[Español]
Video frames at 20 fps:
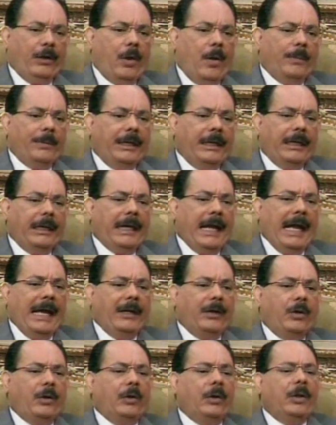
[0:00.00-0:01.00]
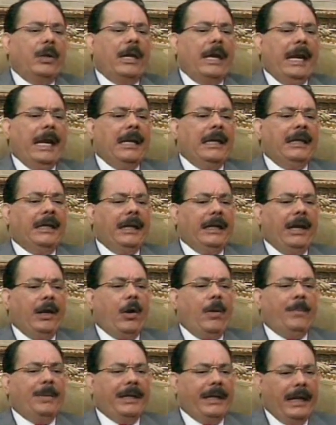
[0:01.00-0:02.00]
Dominicano el
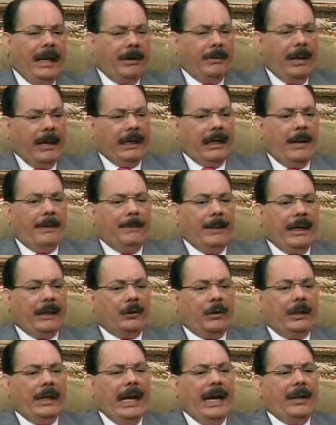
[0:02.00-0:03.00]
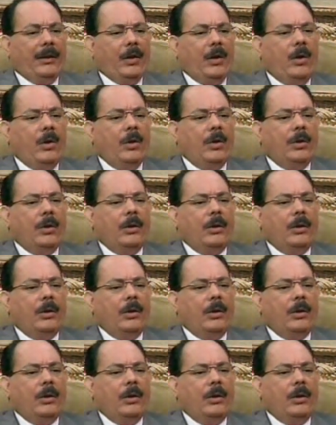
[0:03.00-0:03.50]
ingeniero Miguel Vargas Mardonado